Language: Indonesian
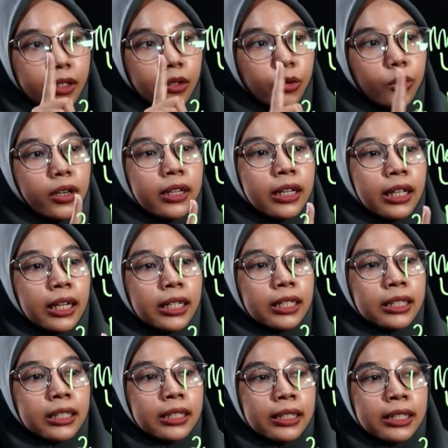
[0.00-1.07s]
Itu adalah
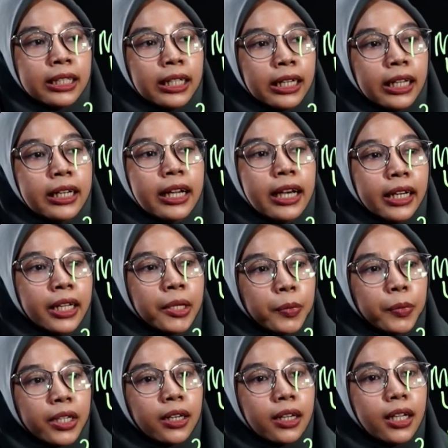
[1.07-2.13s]
ciri dari
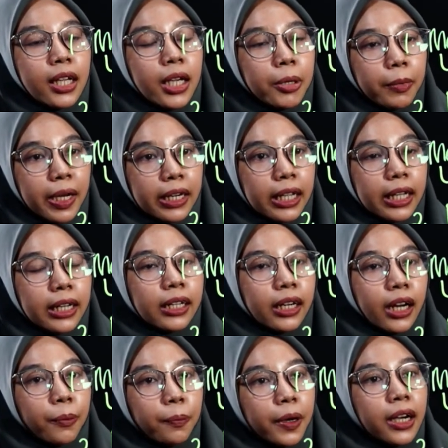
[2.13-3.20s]
permanen.
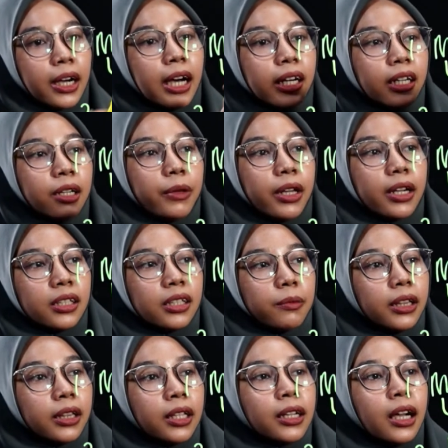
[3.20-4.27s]
Kenapa? Karena
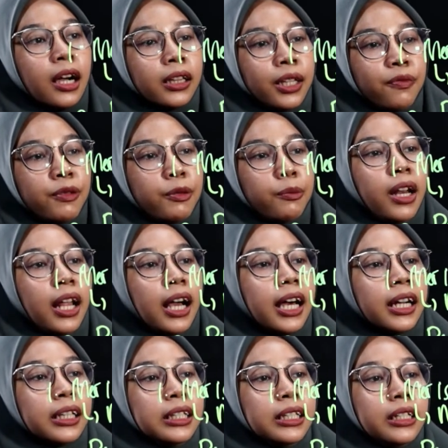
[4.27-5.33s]
meristematik aktif membelah,
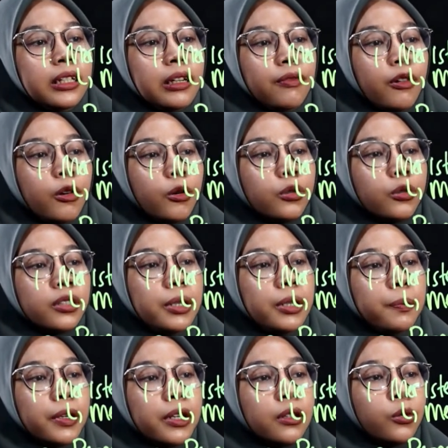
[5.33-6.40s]
artinya dia fokus di
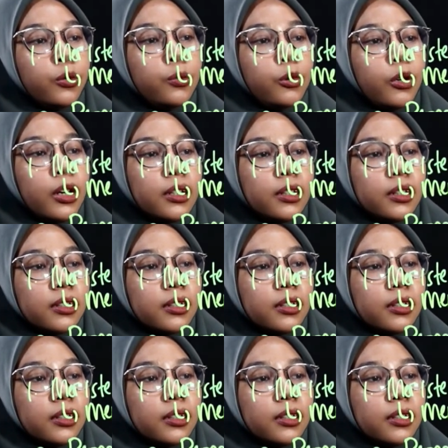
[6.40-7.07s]
pertumbuhan.